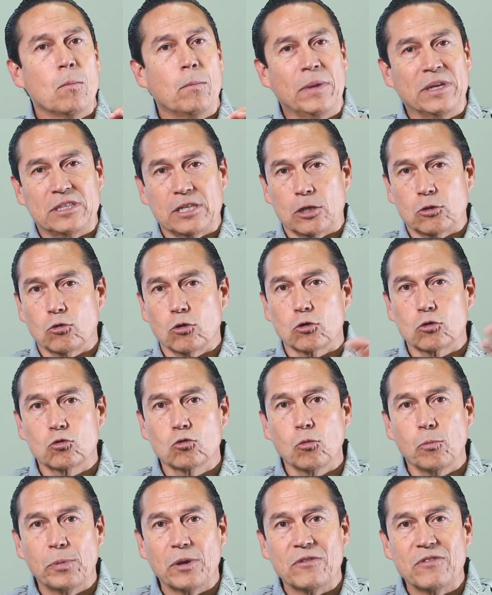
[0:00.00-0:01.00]
me trató
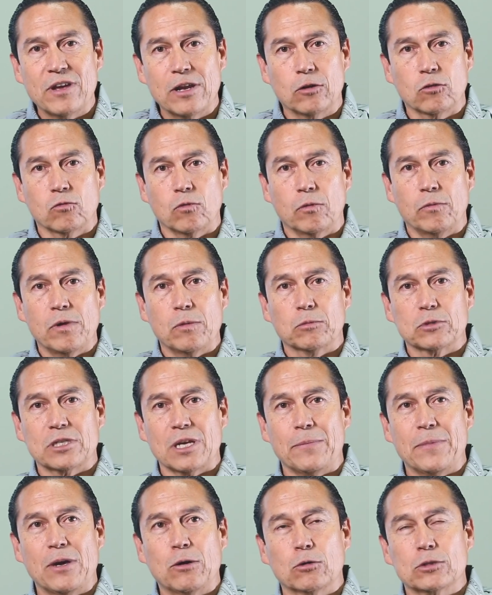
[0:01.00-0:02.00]
súper bien, nos volvimos
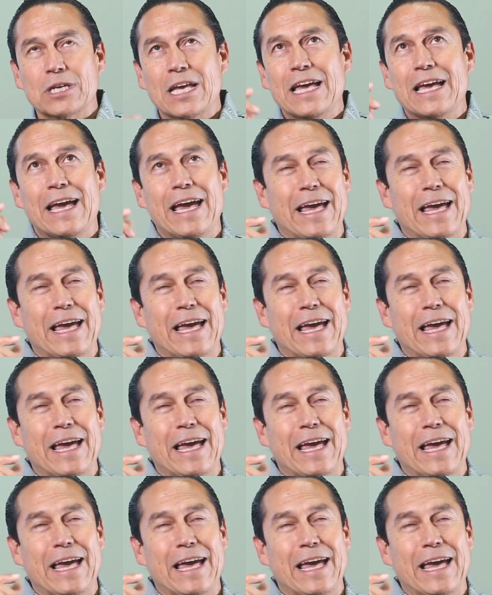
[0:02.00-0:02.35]
amigos,